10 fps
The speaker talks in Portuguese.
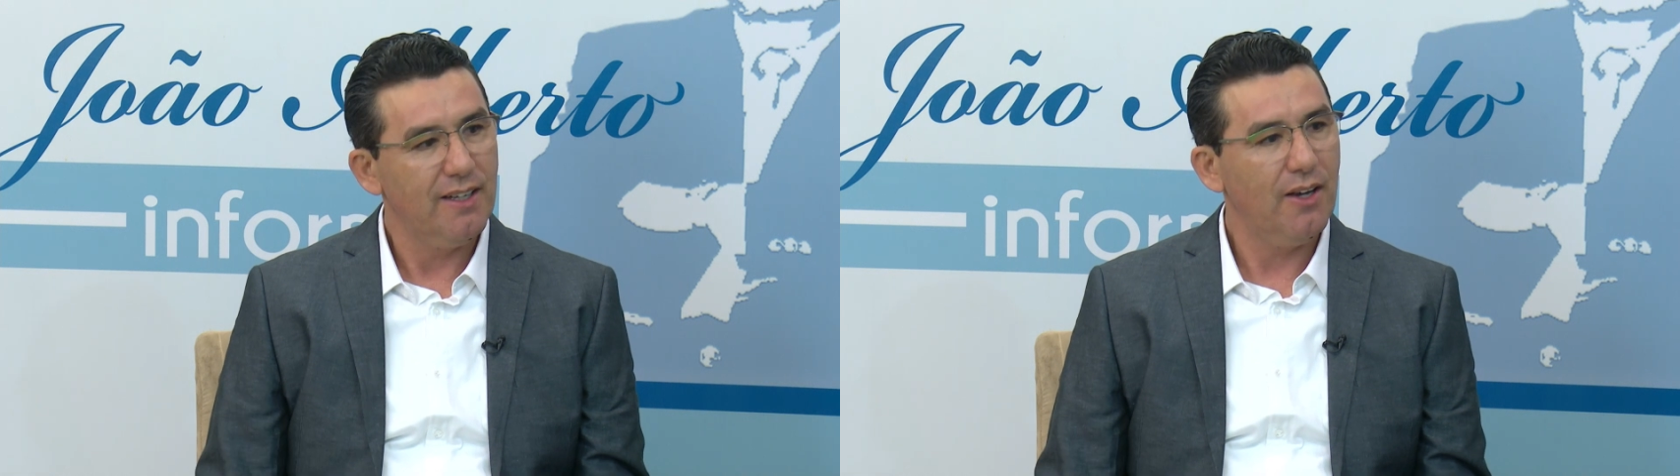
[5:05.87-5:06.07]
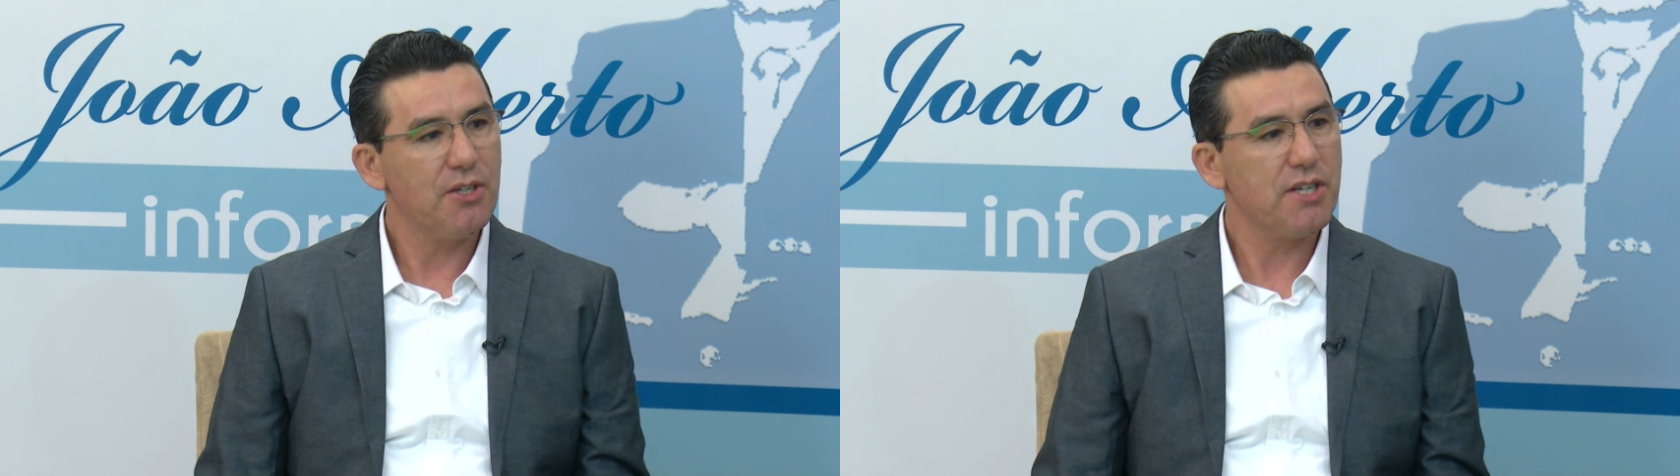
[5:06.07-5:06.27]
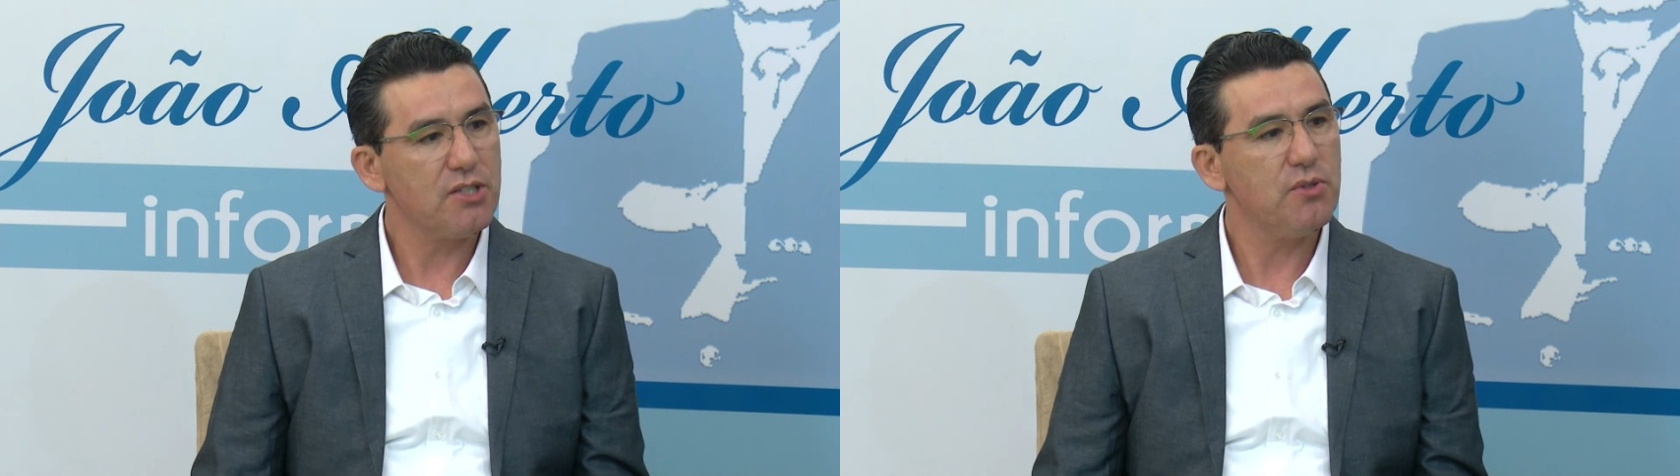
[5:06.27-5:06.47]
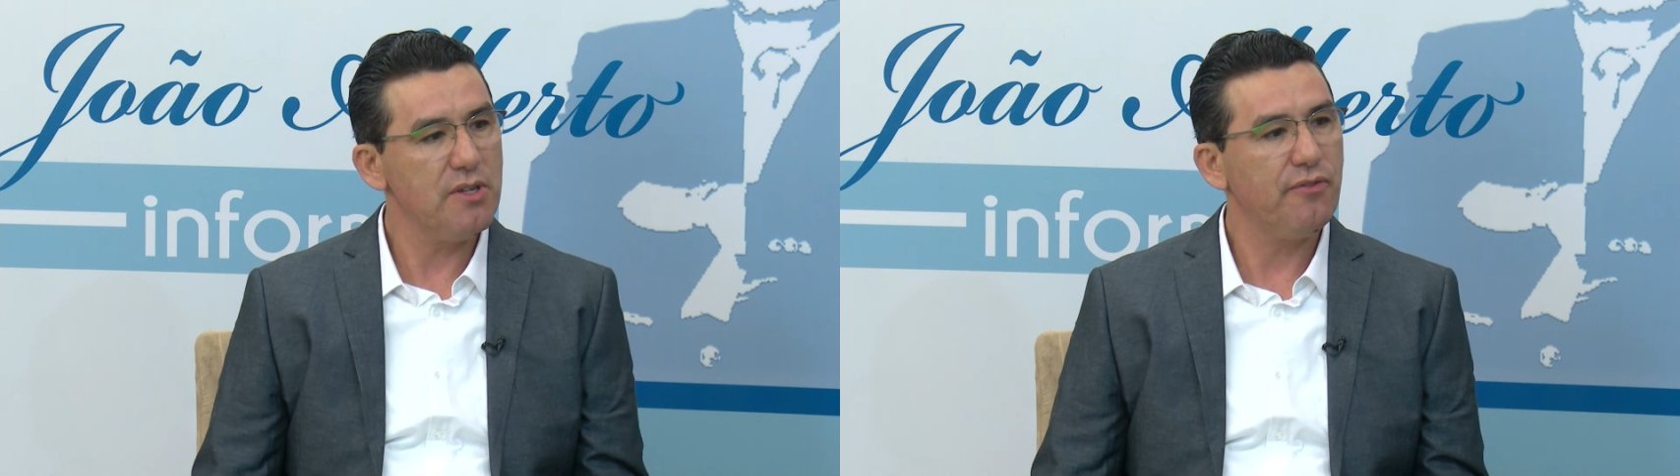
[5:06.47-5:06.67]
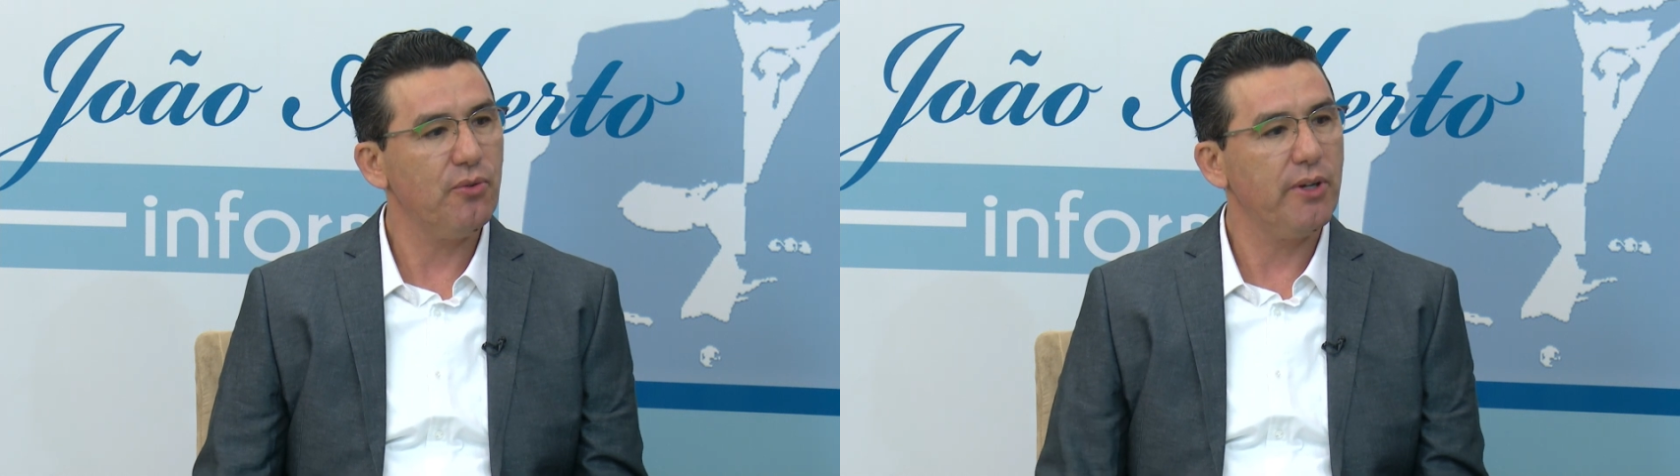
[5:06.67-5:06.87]
Acho que as
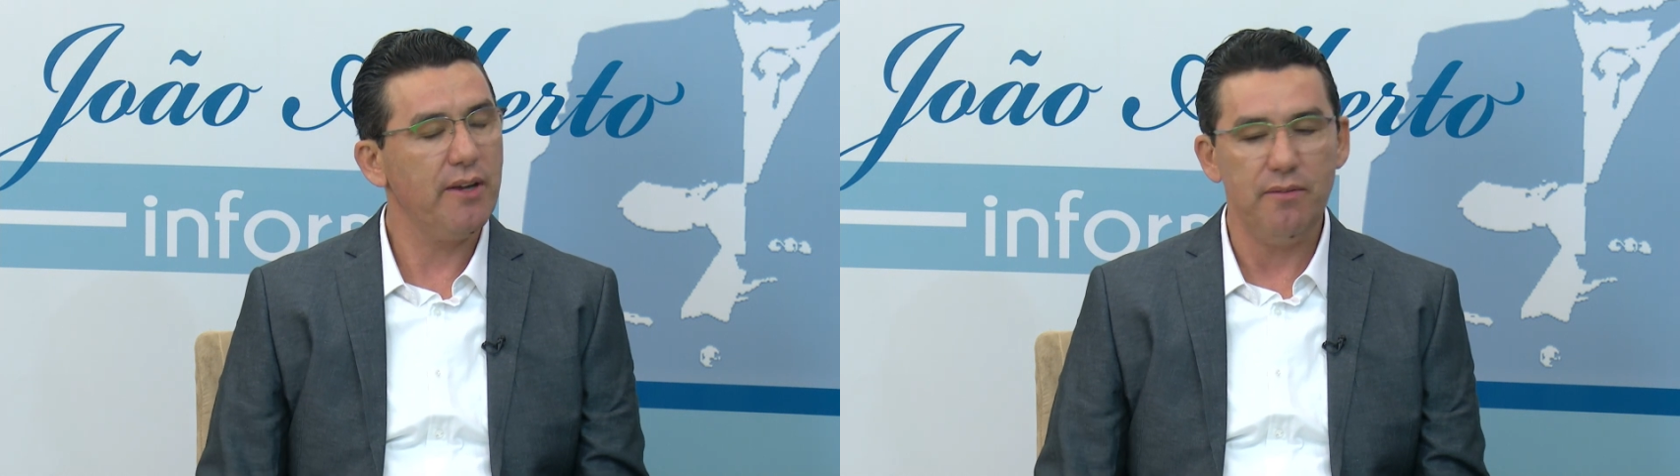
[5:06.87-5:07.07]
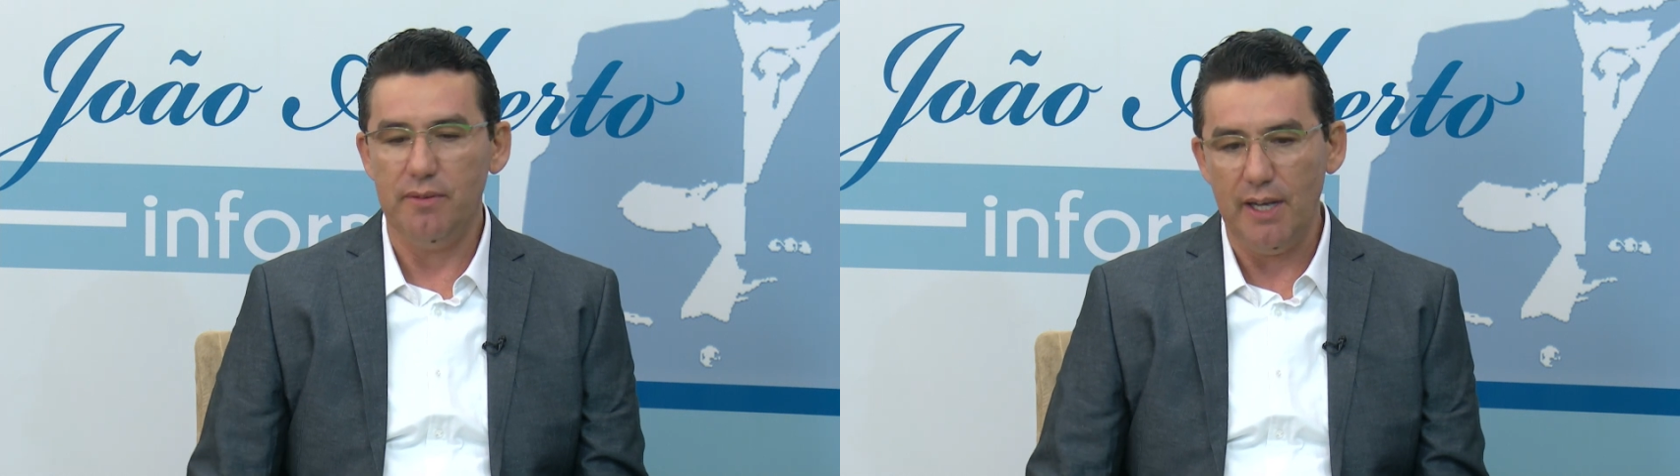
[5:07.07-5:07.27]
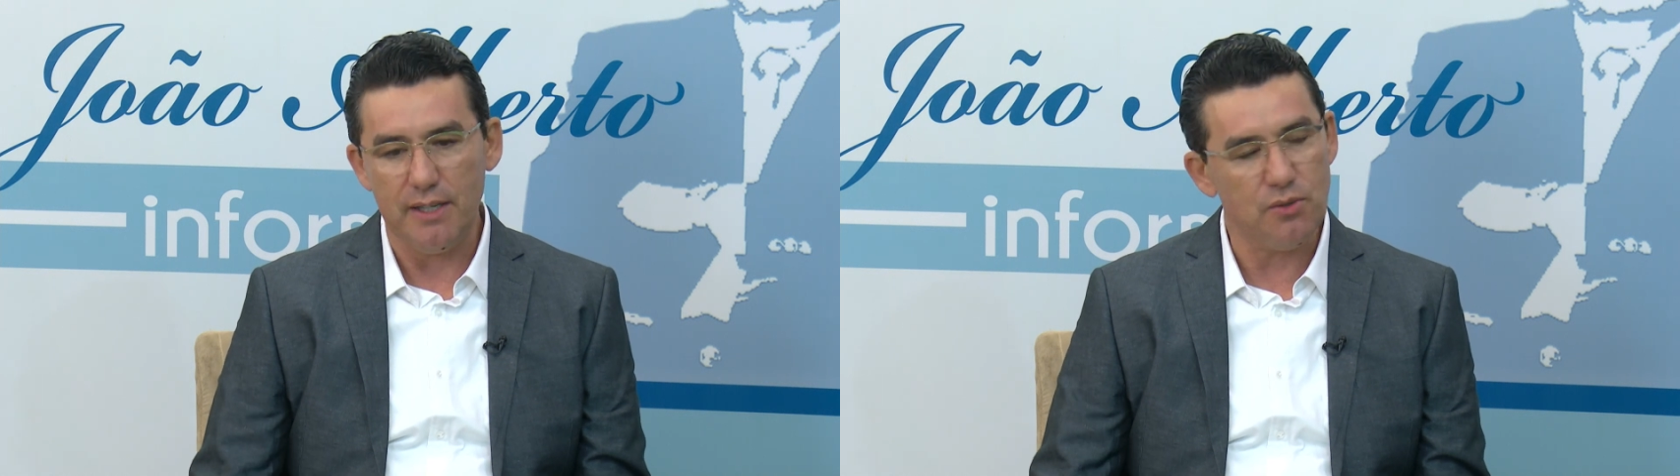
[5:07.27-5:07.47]
coisas fluem. É, as